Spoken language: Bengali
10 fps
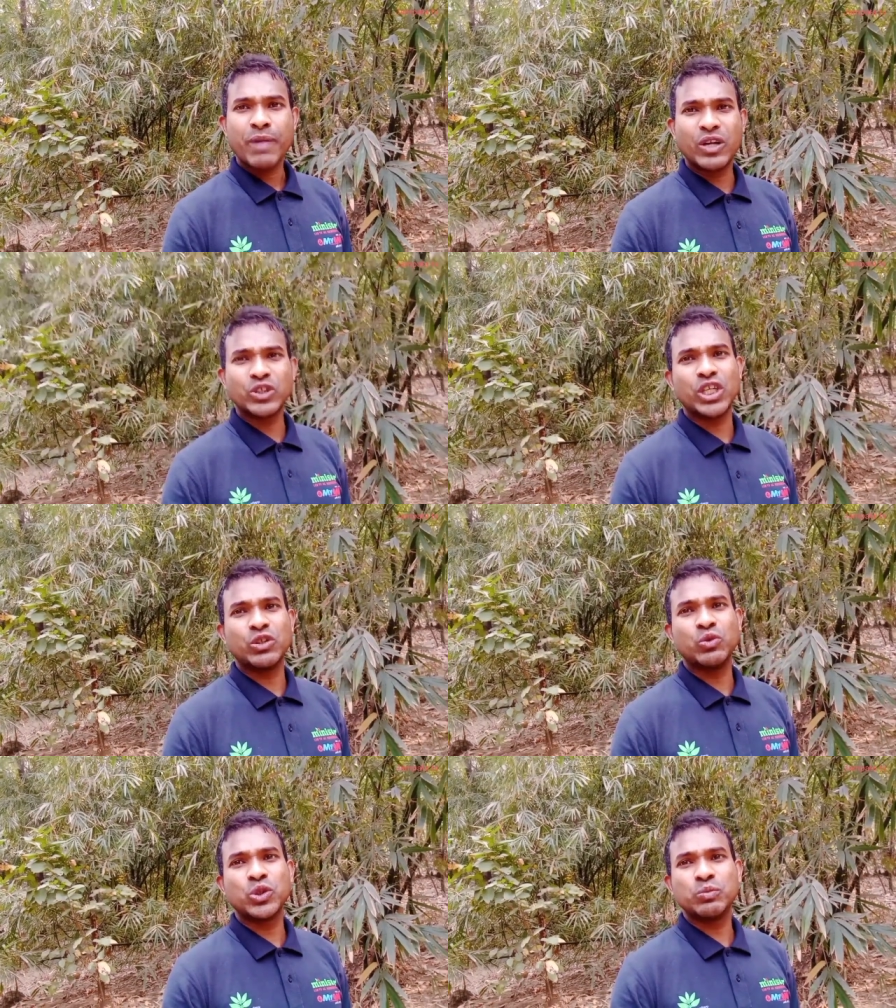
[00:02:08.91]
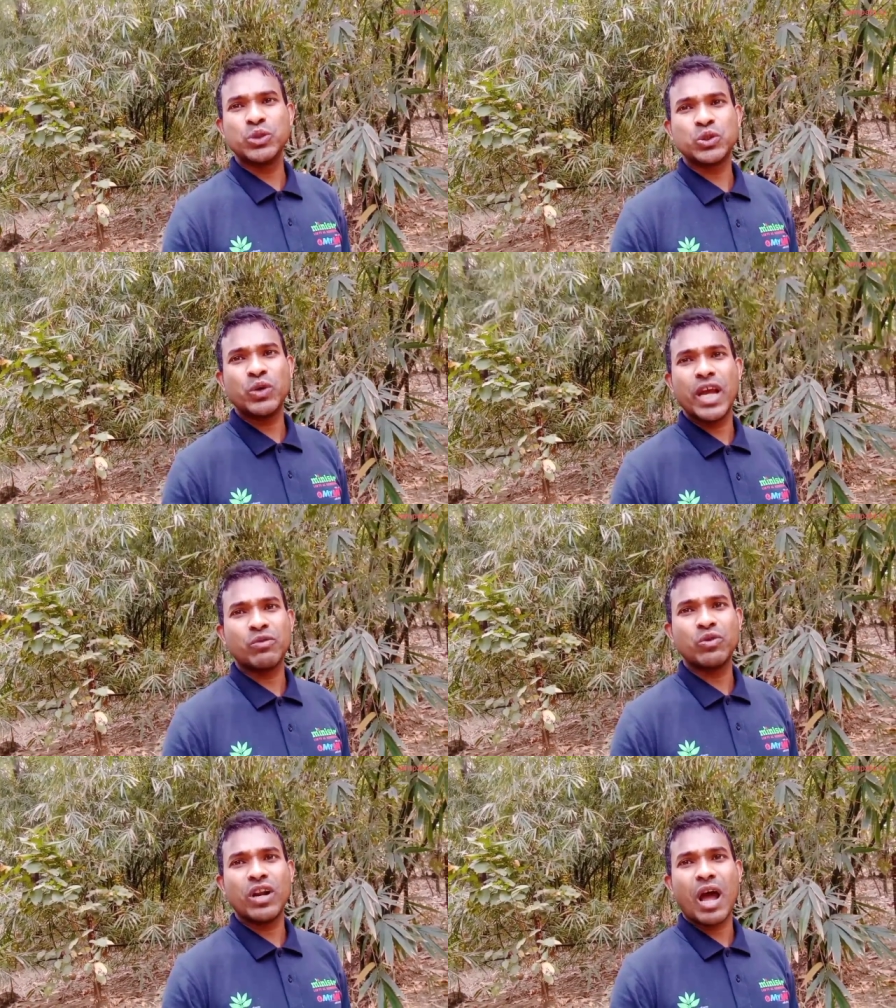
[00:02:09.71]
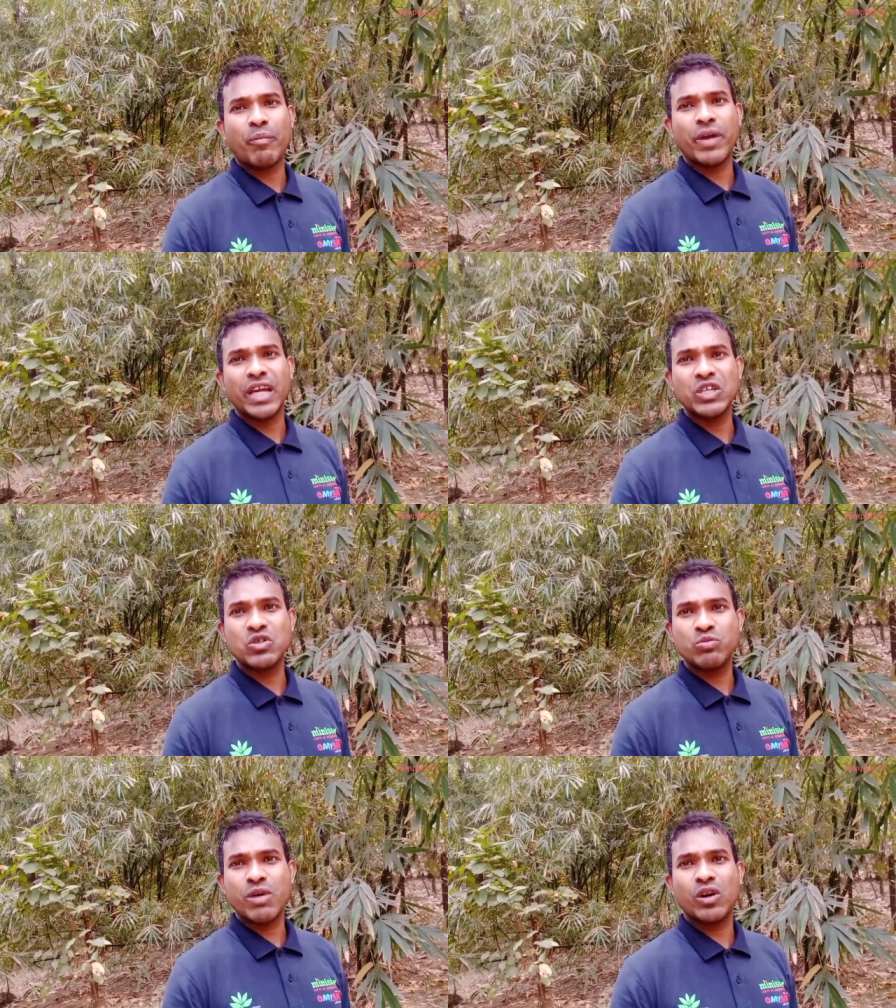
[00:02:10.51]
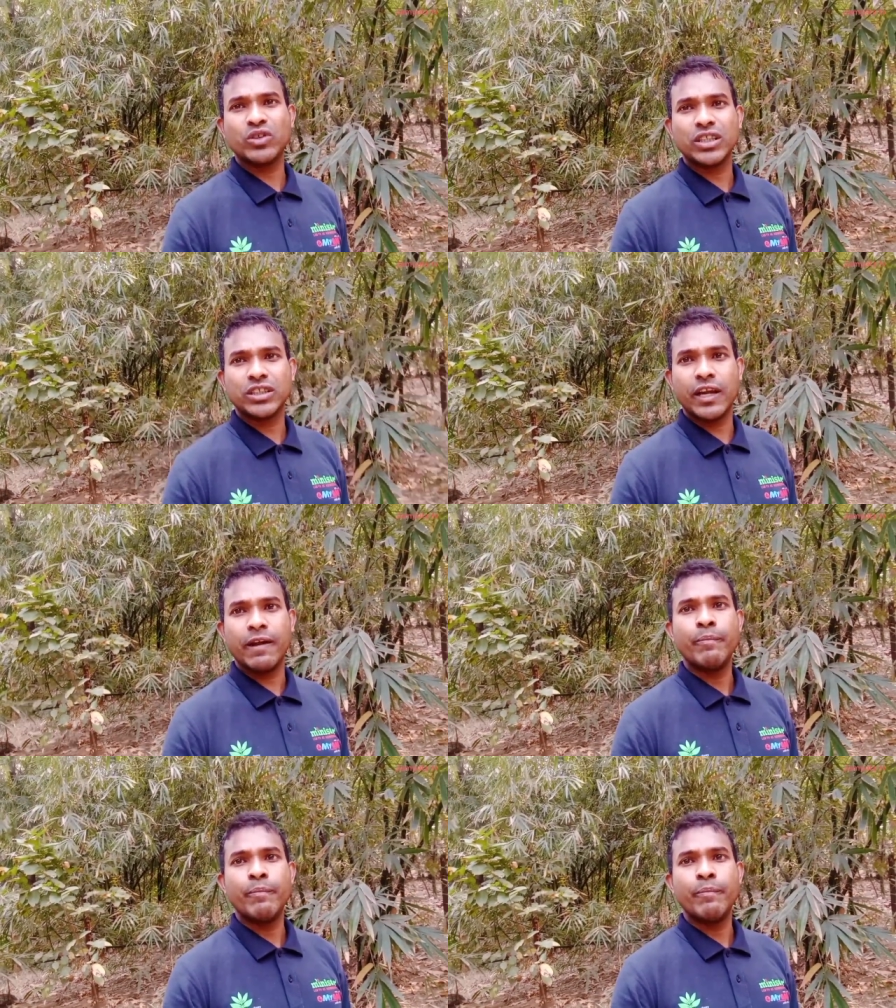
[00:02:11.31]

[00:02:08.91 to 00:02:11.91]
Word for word: মানুষের দুষমুষ কইয়া কোনো লাভ নাই কিছু মানুষ আছে